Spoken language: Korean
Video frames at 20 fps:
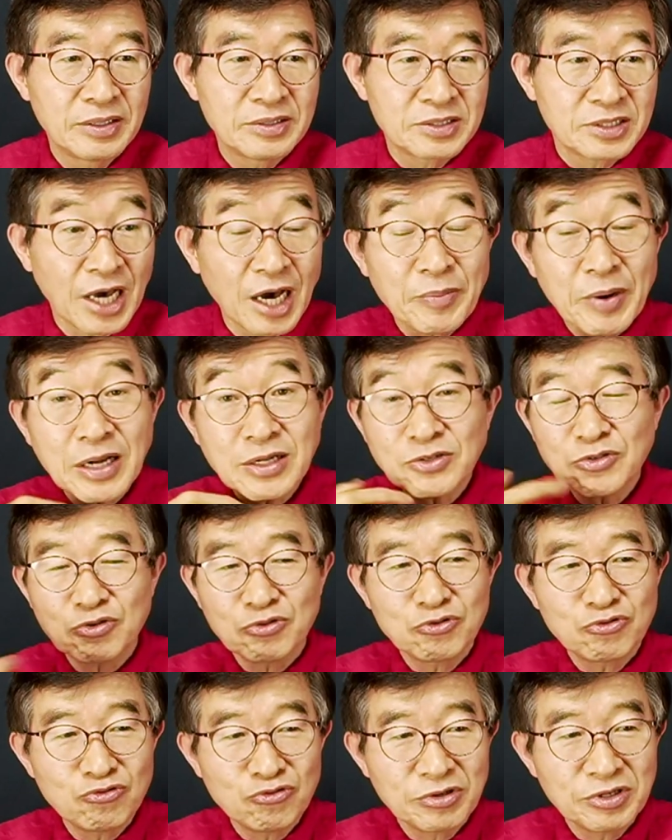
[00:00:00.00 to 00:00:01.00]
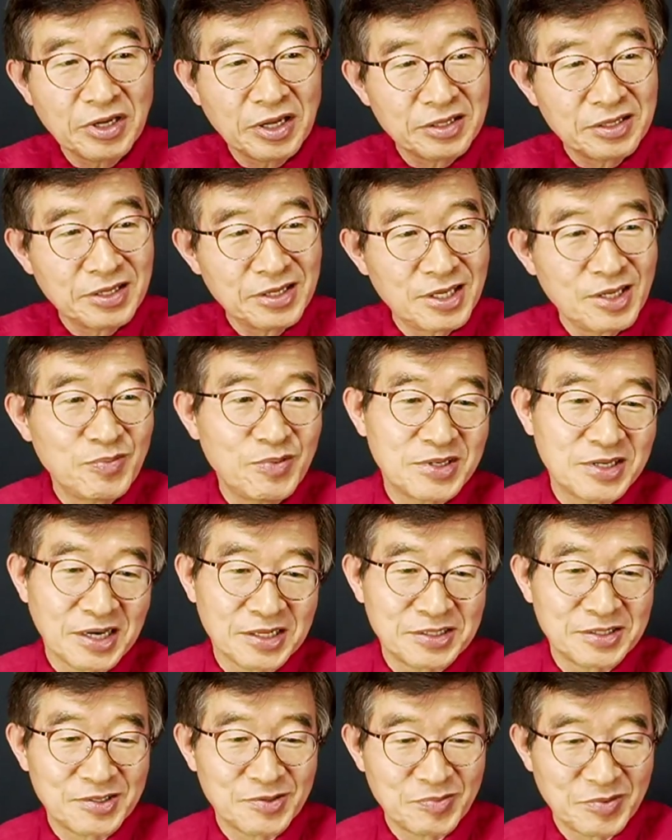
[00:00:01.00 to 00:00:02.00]
자발적으로 주는 게 팁이지
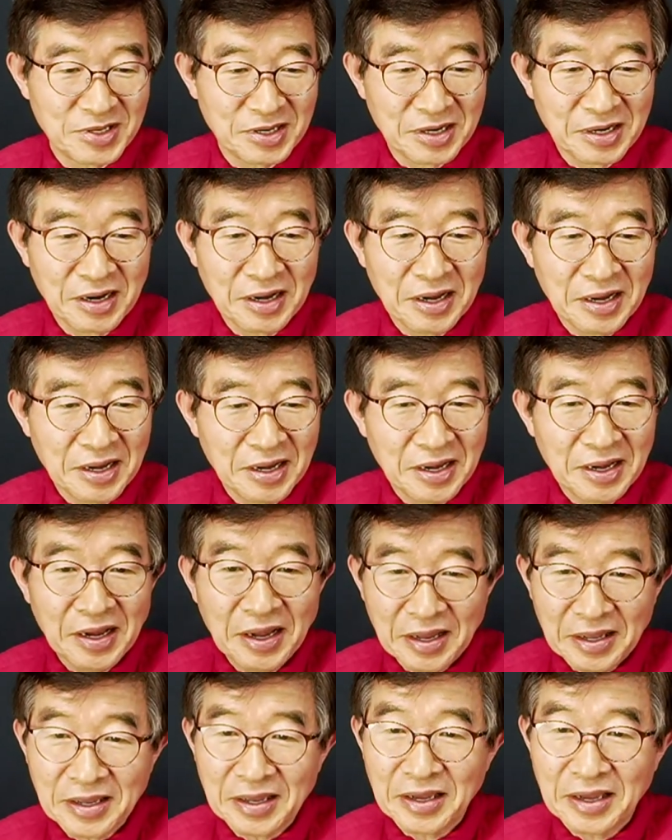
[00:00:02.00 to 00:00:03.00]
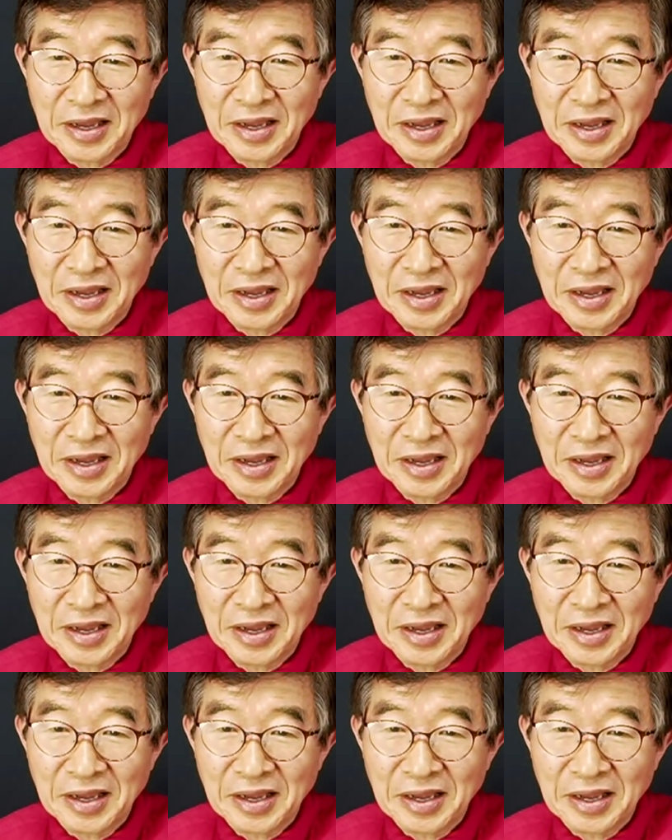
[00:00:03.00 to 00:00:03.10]
않습니까 예.